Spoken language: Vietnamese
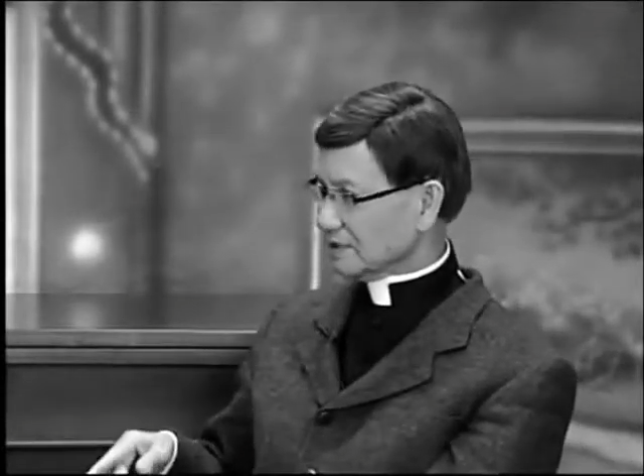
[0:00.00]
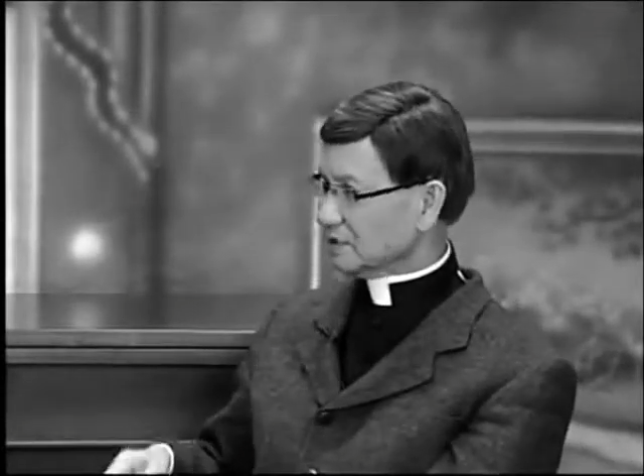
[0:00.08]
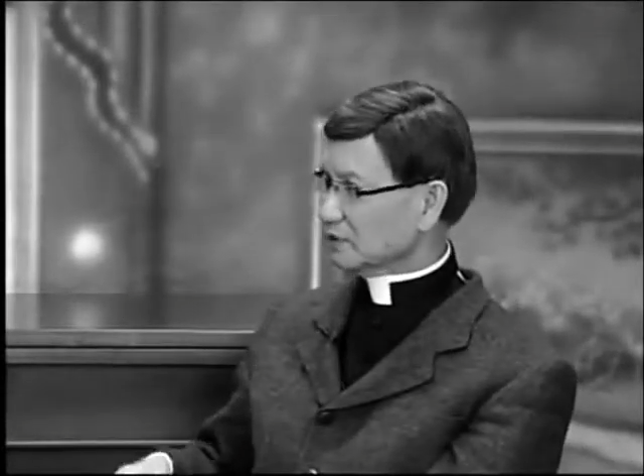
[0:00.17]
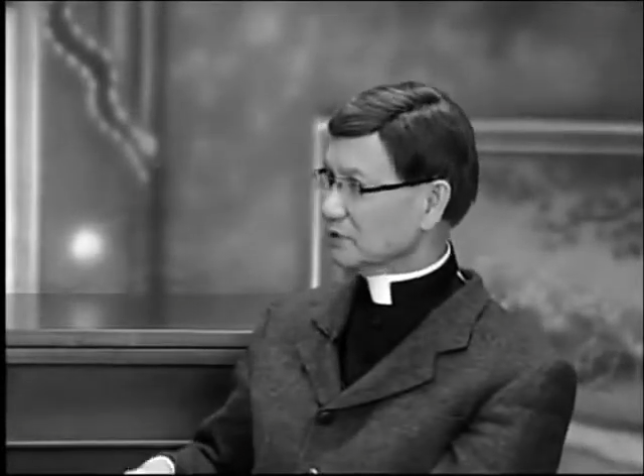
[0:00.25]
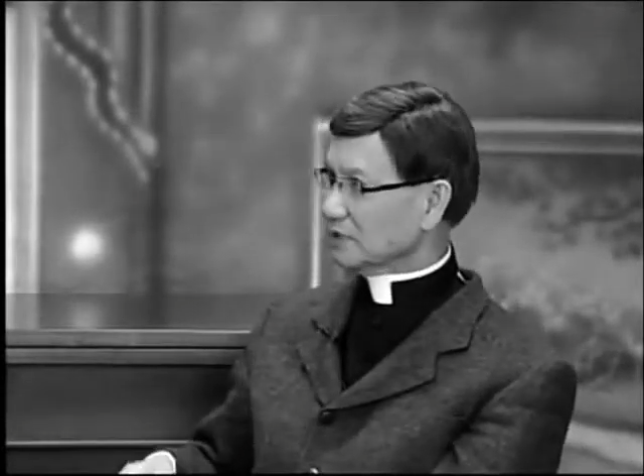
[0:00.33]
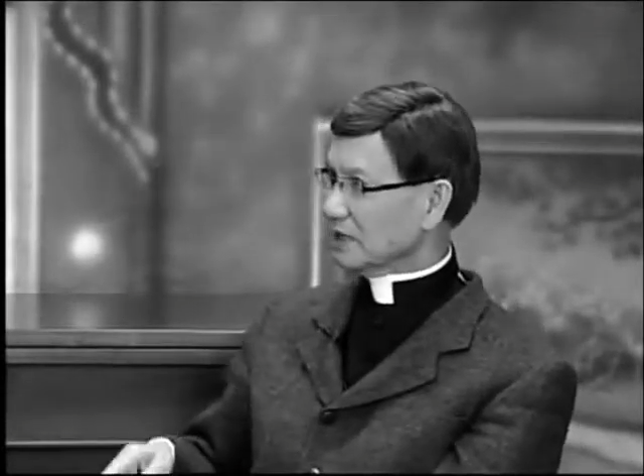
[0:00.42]

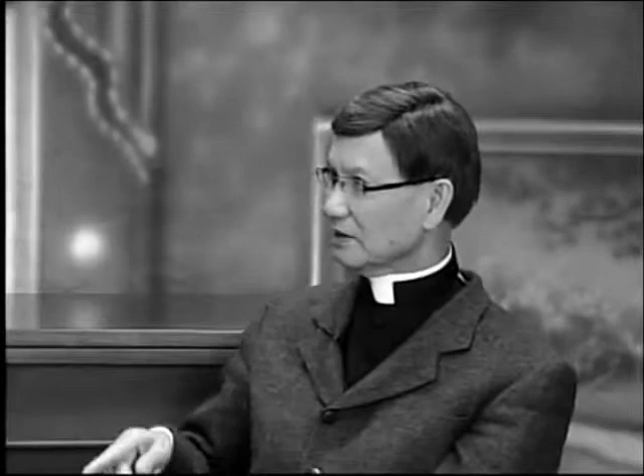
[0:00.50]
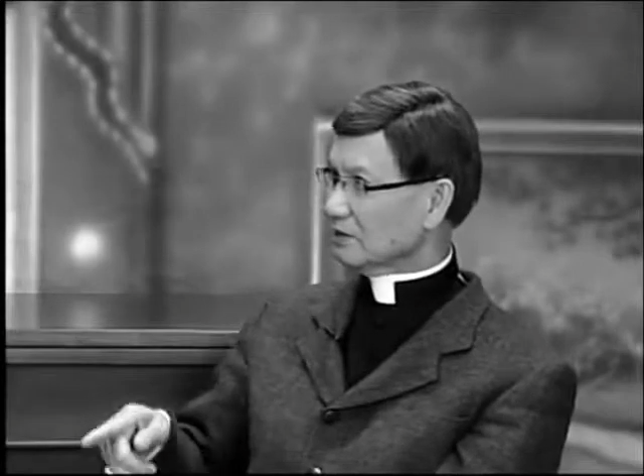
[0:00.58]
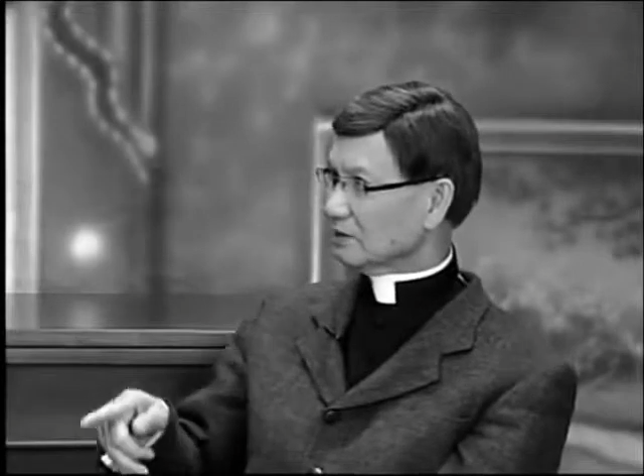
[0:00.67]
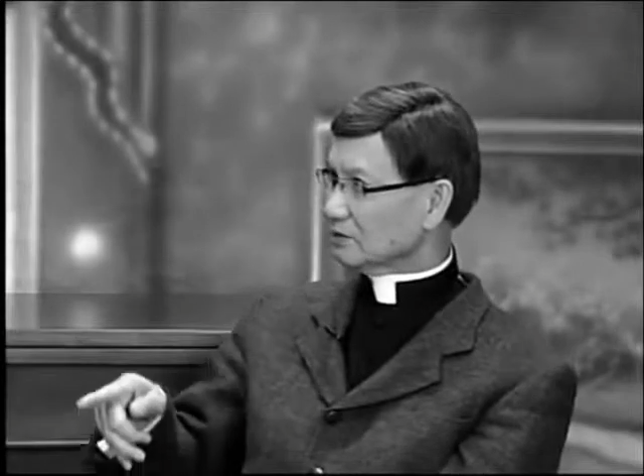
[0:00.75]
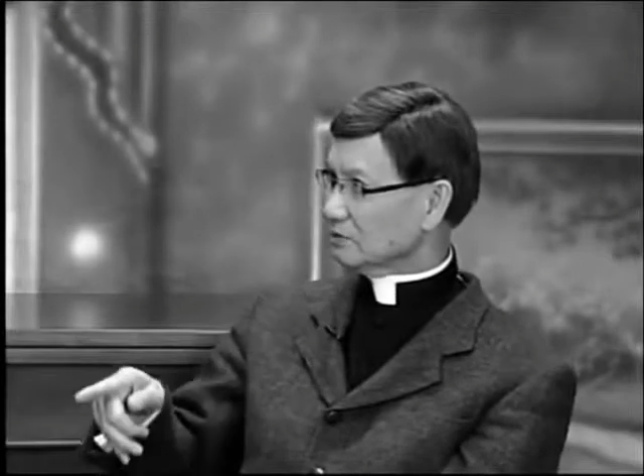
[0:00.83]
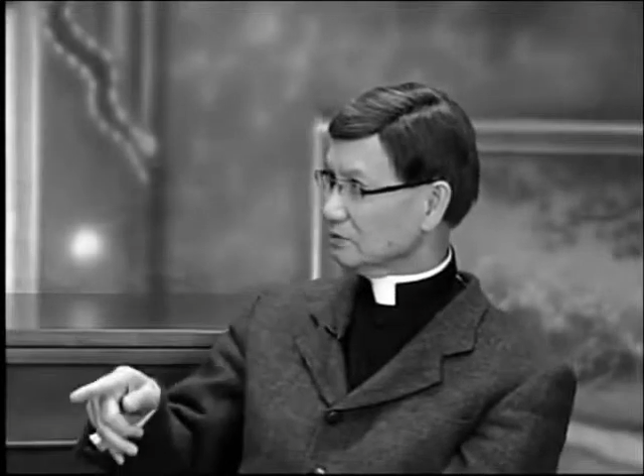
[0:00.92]
Kitô
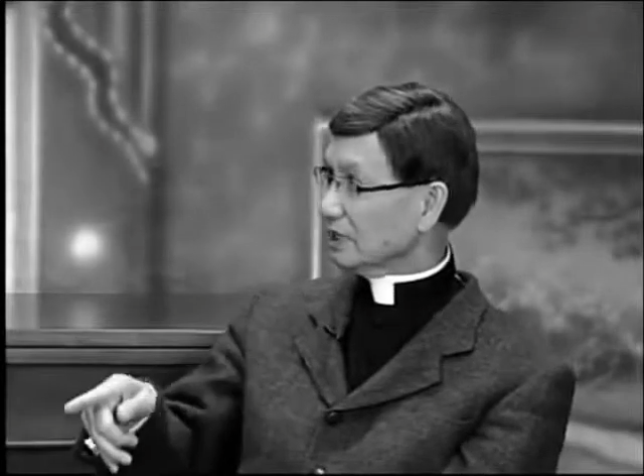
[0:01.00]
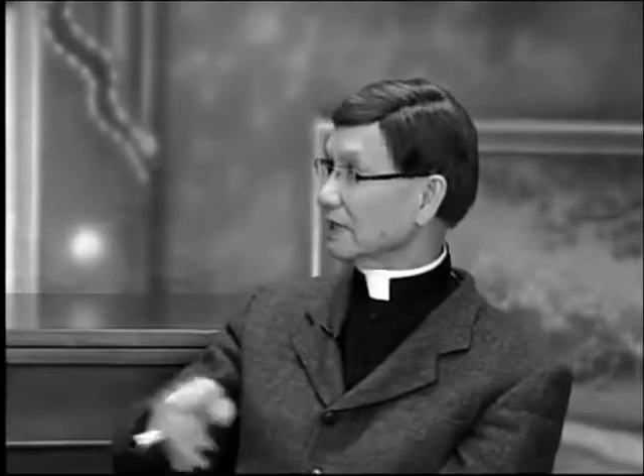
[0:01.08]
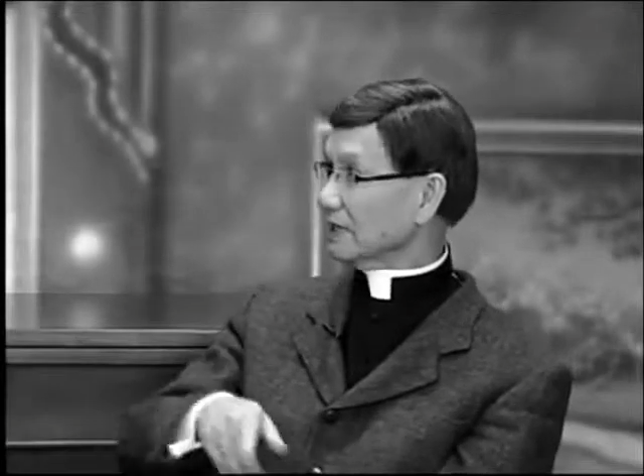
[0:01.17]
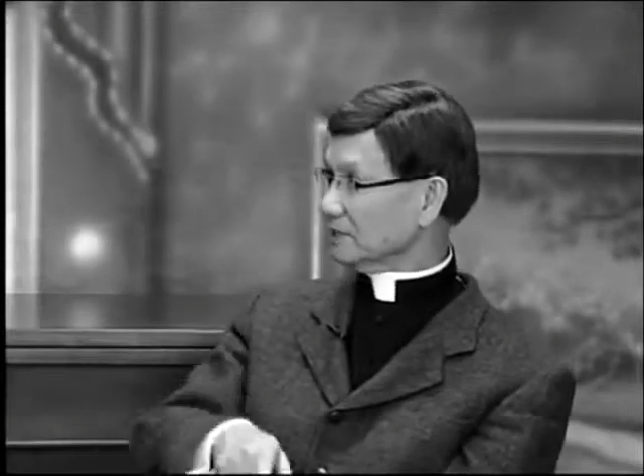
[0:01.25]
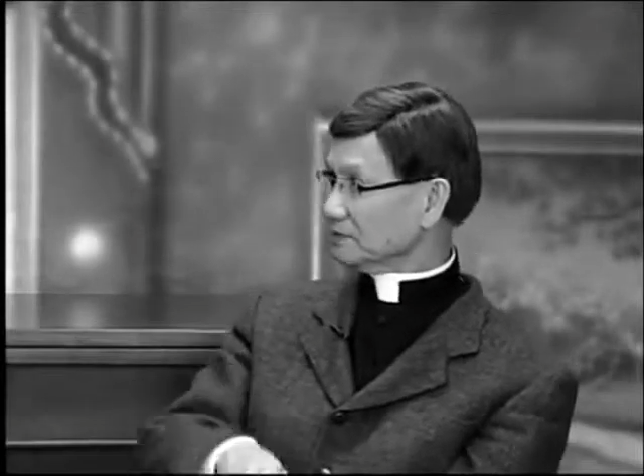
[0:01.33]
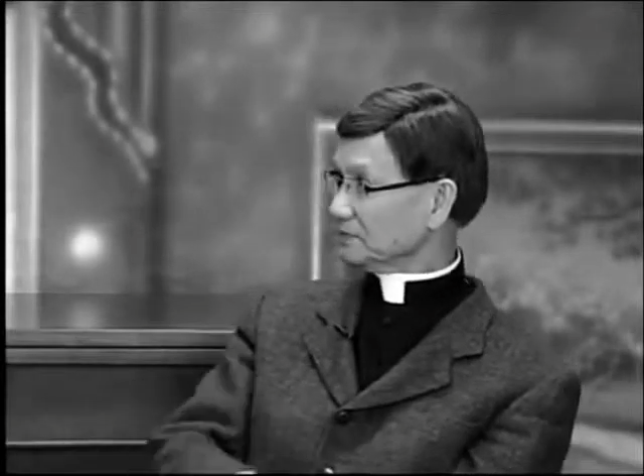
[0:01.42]
giáo cũng
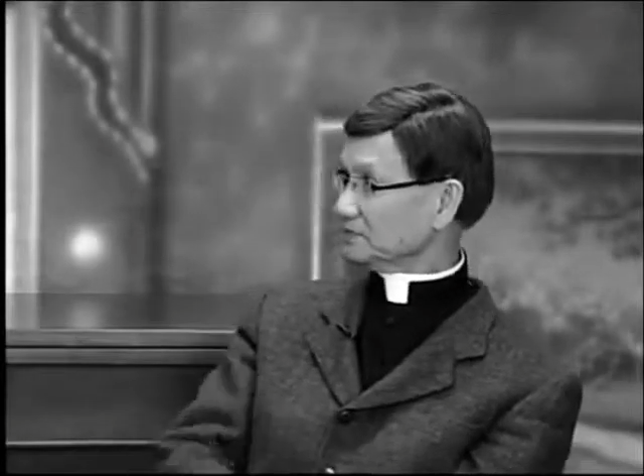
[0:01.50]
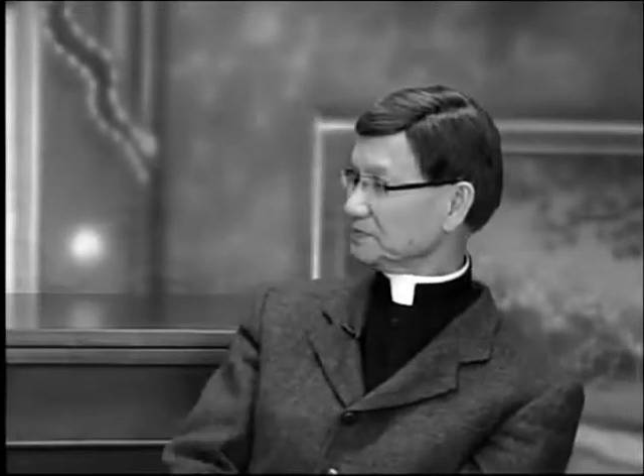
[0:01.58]
nhận đó